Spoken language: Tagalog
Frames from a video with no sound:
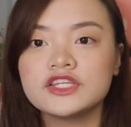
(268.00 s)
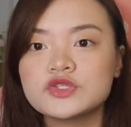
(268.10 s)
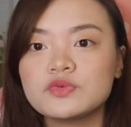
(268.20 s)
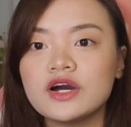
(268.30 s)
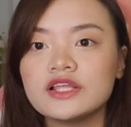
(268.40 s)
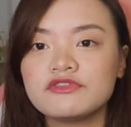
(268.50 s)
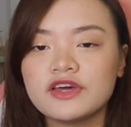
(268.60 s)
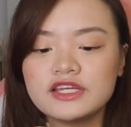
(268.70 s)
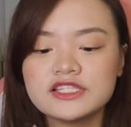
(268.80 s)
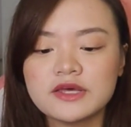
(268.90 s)
This one,
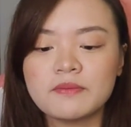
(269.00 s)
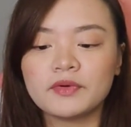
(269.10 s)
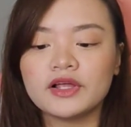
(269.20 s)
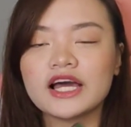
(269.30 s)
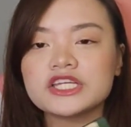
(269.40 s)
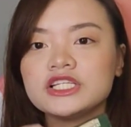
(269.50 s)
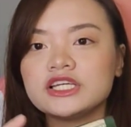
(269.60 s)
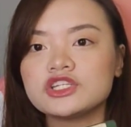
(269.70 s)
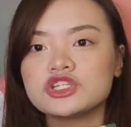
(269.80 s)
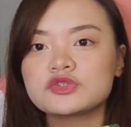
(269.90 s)
very simple.
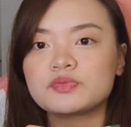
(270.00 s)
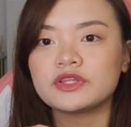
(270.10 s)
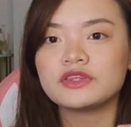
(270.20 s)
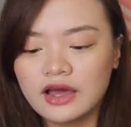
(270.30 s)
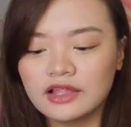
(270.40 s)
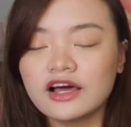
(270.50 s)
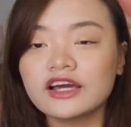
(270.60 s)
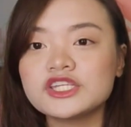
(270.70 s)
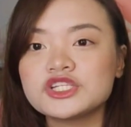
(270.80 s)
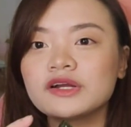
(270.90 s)
Actually, I just put
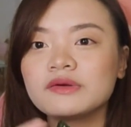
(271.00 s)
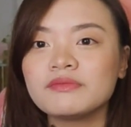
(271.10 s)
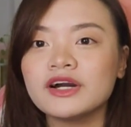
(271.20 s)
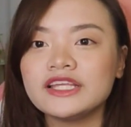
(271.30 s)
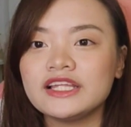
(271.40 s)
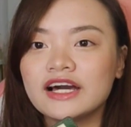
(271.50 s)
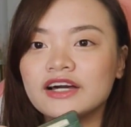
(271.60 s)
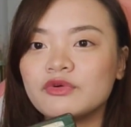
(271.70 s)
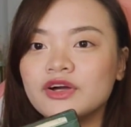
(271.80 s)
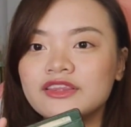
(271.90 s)
Lucky Charm money
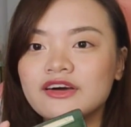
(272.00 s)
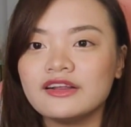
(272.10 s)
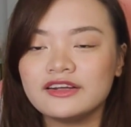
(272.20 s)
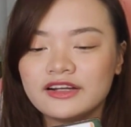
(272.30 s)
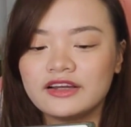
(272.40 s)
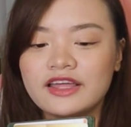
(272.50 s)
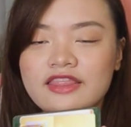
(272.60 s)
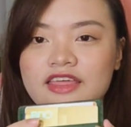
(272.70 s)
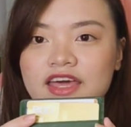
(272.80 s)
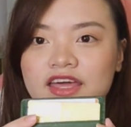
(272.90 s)
lang, $1.
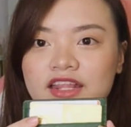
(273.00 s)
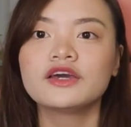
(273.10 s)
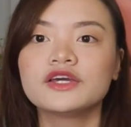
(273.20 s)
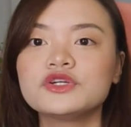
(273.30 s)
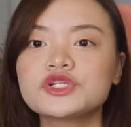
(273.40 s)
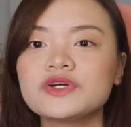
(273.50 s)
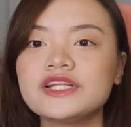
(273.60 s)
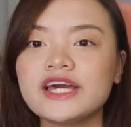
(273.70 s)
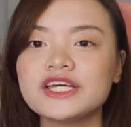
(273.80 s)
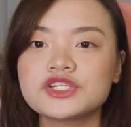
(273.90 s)
And then
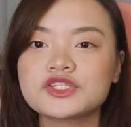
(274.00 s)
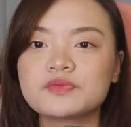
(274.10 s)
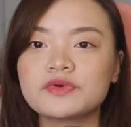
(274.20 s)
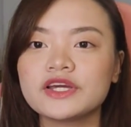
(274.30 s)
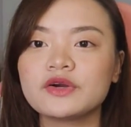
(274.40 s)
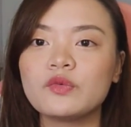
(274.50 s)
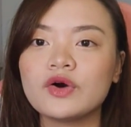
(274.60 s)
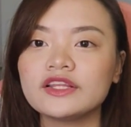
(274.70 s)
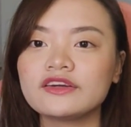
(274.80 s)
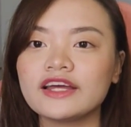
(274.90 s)
usually I just bring
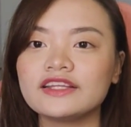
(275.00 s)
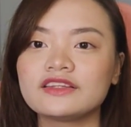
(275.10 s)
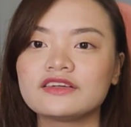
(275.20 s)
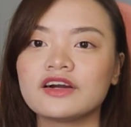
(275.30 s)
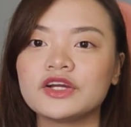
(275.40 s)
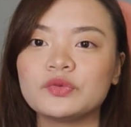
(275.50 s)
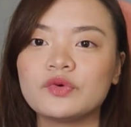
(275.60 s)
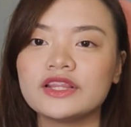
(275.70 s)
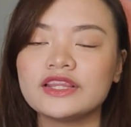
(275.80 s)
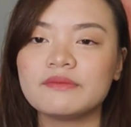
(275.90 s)
one credit card,
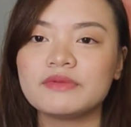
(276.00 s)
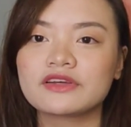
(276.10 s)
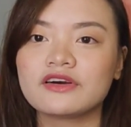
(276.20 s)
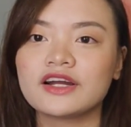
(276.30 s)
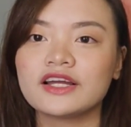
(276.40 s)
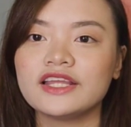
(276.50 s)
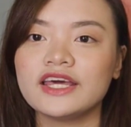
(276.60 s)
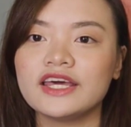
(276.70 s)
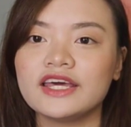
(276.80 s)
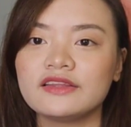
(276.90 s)
one debit card,
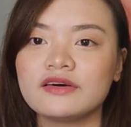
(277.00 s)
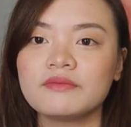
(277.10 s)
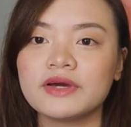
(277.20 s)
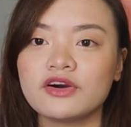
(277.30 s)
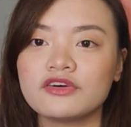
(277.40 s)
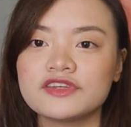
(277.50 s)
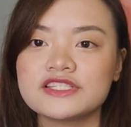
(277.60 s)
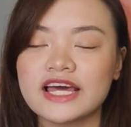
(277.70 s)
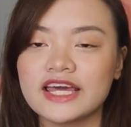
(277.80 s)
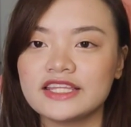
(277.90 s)
and my
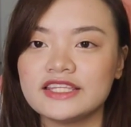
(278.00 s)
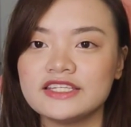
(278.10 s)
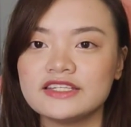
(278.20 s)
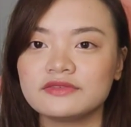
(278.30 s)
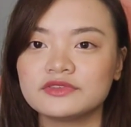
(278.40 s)
office ID.